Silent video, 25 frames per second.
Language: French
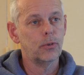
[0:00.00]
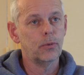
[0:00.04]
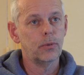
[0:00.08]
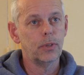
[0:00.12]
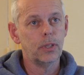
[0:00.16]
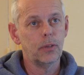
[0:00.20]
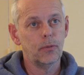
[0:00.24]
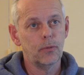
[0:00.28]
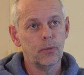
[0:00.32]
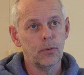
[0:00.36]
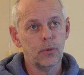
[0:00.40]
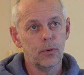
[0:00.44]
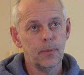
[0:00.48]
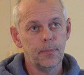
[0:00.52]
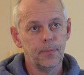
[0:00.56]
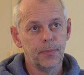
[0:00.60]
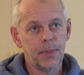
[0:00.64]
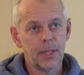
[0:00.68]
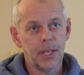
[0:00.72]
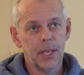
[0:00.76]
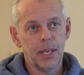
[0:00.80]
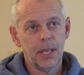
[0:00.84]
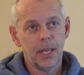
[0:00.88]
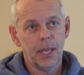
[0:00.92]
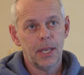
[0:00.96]
du haut niveau
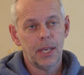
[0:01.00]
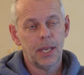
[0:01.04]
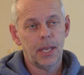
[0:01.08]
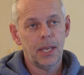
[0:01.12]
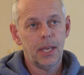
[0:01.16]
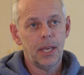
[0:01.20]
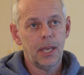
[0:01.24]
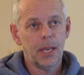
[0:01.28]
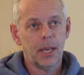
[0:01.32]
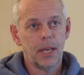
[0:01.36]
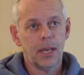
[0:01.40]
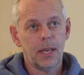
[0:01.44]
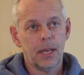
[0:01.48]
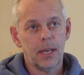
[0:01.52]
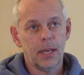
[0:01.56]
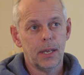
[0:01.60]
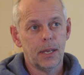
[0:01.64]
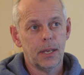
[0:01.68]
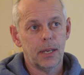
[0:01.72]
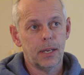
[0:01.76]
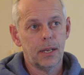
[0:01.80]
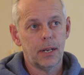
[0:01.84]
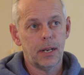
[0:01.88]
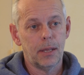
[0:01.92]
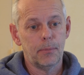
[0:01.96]
et
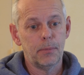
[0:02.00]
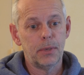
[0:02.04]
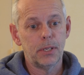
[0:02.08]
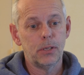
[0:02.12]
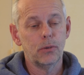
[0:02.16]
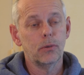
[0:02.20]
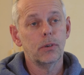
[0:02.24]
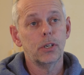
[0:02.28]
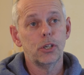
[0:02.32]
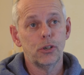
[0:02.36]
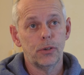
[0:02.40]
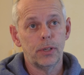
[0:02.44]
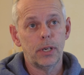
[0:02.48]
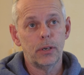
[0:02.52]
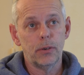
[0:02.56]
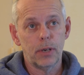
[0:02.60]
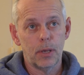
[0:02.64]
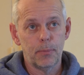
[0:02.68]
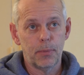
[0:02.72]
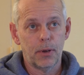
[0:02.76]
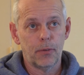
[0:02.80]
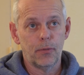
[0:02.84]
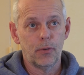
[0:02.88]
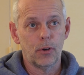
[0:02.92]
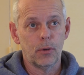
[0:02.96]
la maison régionale de
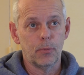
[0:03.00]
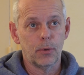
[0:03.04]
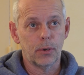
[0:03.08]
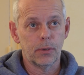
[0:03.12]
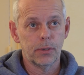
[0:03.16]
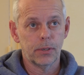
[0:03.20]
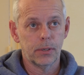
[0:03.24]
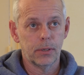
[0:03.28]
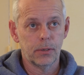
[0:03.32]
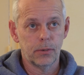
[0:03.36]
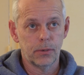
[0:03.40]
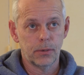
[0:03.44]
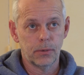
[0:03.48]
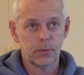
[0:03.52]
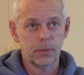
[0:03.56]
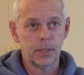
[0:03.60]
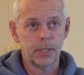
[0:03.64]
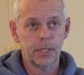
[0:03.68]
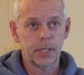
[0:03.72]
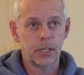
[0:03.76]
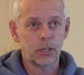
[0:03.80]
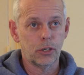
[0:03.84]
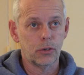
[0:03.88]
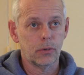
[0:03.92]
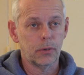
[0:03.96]
la performance. Ce sont
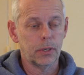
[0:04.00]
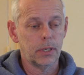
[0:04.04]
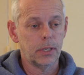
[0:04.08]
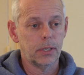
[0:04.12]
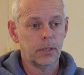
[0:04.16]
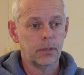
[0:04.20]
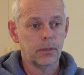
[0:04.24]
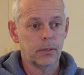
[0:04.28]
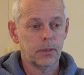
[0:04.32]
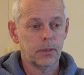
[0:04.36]
des agents qui,